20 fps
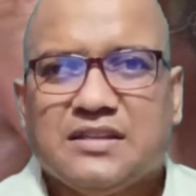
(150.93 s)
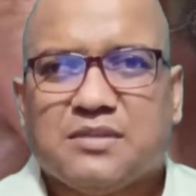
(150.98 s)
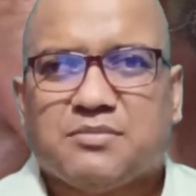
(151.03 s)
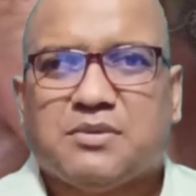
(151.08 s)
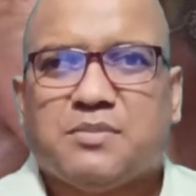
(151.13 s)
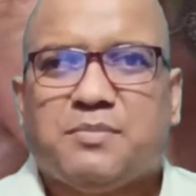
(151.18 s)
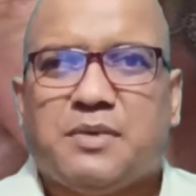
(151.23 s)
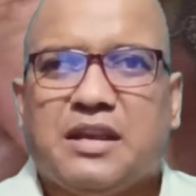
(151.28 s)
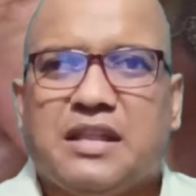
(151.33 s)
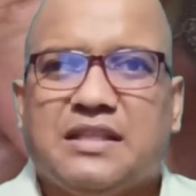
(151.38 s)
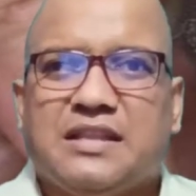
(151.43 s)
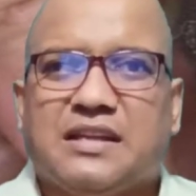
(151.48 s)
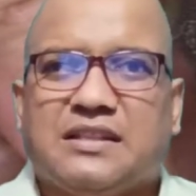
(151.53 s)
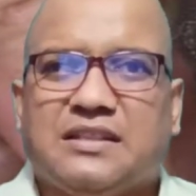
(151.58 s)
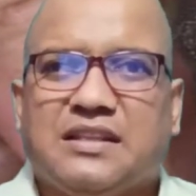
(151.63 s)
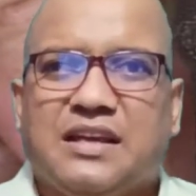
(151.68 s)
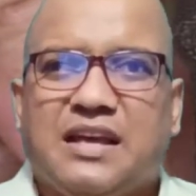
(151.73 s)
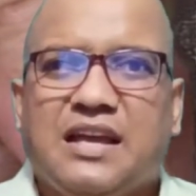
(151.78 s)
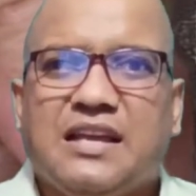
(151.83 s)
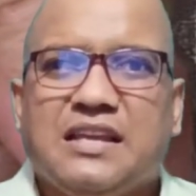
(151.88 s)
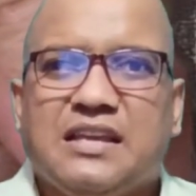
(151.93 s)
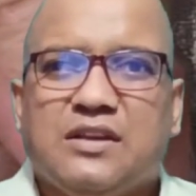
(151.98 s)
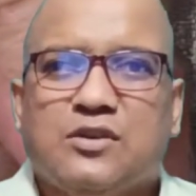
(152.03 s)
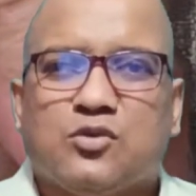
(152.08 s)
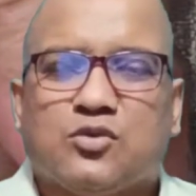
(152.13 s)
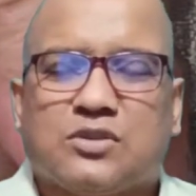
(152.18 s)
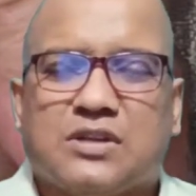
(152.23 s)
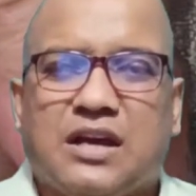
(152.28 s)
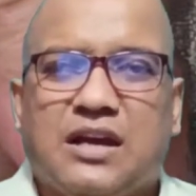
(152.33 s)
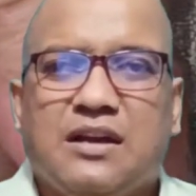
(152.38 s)
तो आइए सबसे पहले
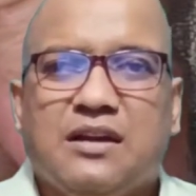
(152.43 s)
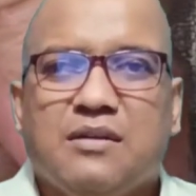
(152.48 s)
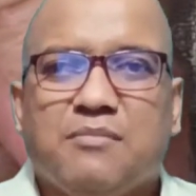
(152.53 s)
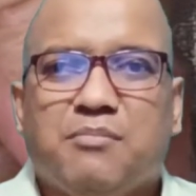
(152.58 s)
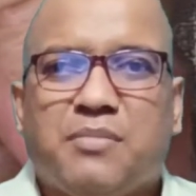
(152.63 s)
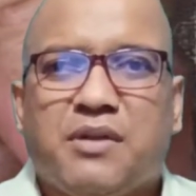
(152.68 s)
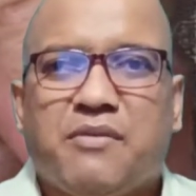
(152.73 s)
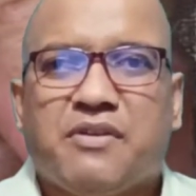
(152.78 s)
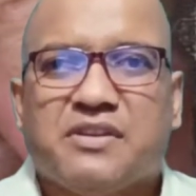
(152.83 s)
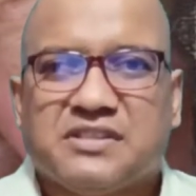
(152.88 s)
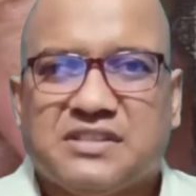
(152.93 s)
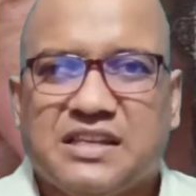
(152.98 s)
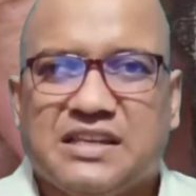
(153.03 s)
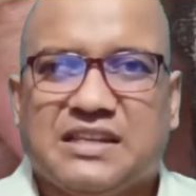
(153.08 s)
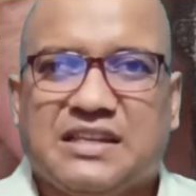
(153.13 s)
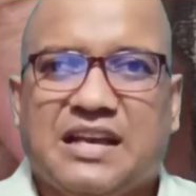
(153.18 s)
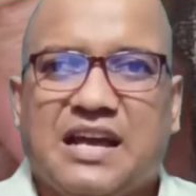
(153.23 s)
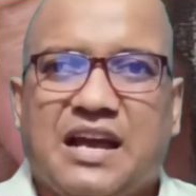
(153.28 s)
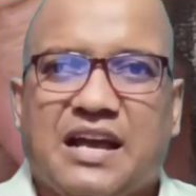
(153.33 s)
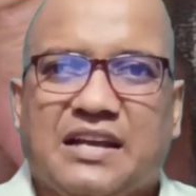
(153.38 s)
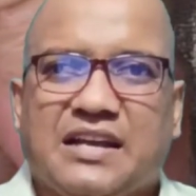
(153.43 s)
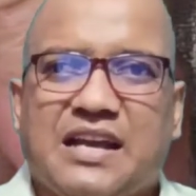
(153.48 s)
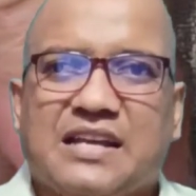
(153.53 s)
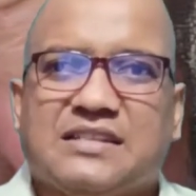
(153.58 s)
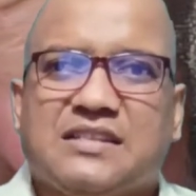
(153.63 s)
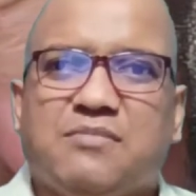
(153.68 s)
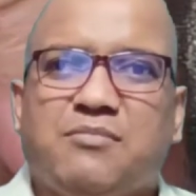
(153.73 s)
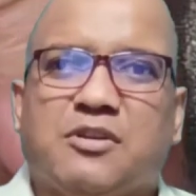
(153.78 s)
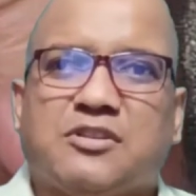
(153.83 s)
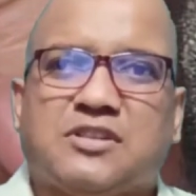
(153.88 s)
देखते हैं कि उसका
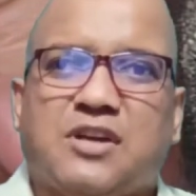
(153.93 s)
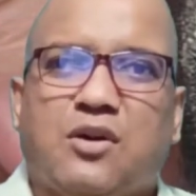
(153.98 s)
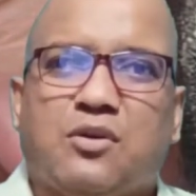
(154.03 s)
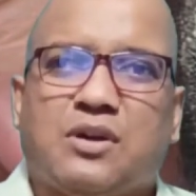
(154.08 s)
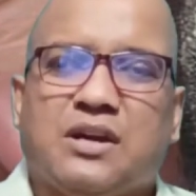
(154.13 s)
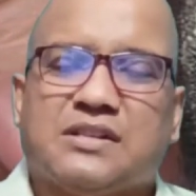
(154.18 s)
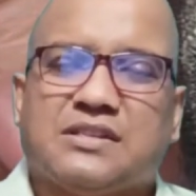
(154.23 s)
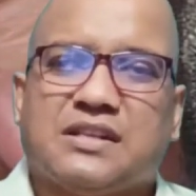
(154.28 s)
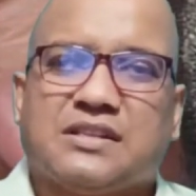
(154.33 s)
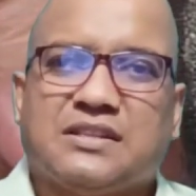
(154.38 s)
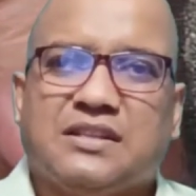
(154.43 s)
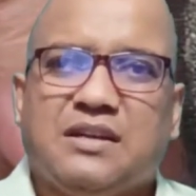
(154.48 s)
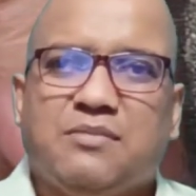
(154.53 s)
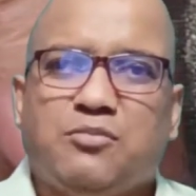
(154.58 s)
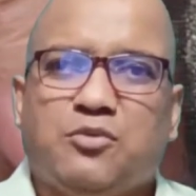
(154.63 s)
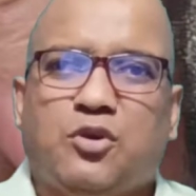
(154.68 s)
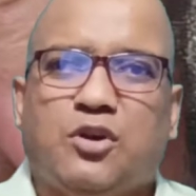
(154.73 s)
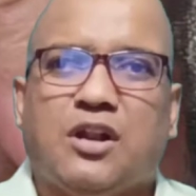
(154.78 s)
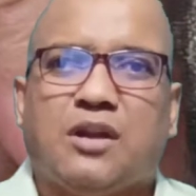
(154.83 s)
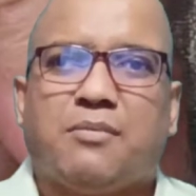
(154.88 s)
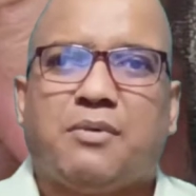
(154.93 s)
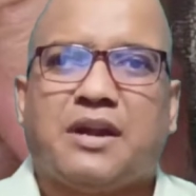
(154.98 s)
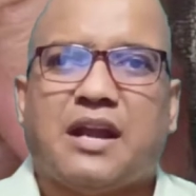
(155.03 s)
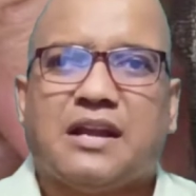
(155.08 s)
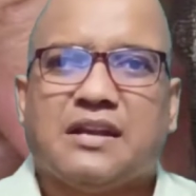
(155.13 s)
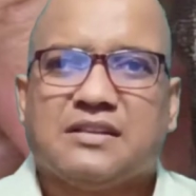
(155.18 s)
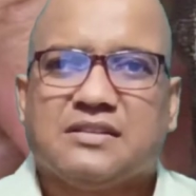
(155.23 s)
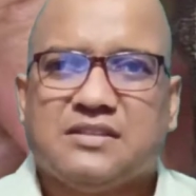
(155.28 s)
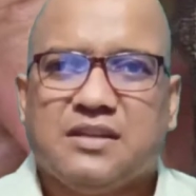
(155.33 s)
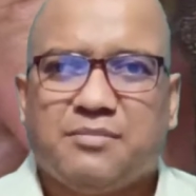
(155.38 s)
प्रिवेंशन क्या है कैसे बचाव कर सकते
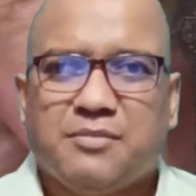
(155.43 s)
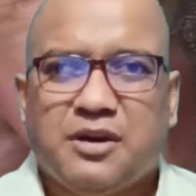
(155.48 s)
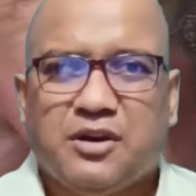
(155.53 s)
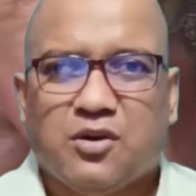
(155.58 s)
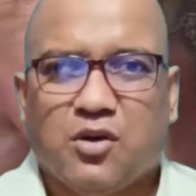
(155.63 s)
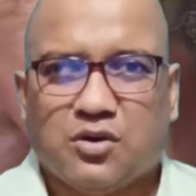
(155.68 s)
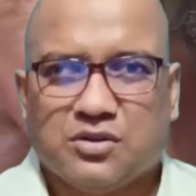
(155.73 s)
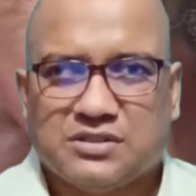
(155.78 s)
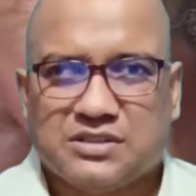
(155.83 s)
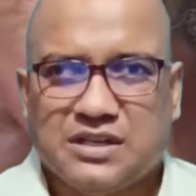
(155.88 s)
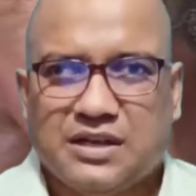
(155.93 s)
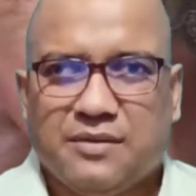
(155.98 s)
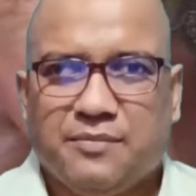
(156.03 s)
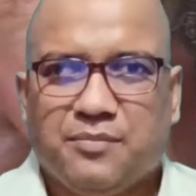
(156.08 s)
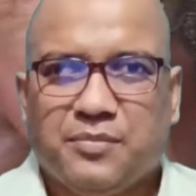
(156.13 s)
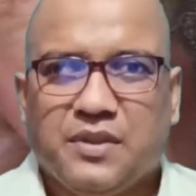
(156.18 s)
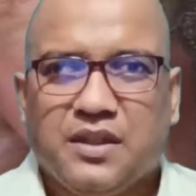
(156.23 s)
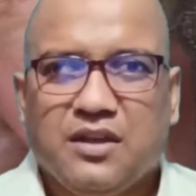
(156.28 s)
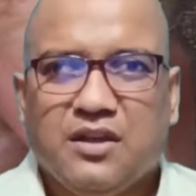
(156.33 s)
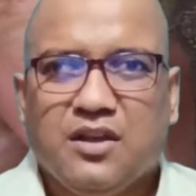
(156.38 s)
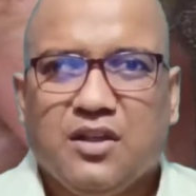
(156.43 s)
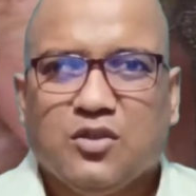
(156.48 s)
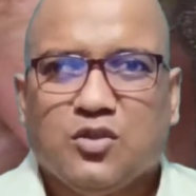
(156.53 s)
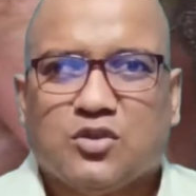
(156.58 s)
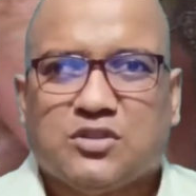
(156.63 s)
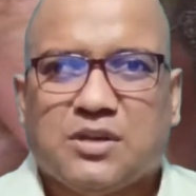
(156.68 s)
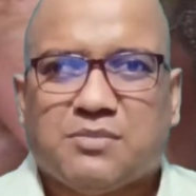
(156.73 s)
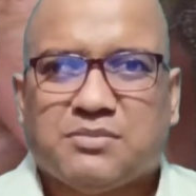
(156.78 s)
हैं कोरोडोनोटाइटिस से अपने डॉग्स का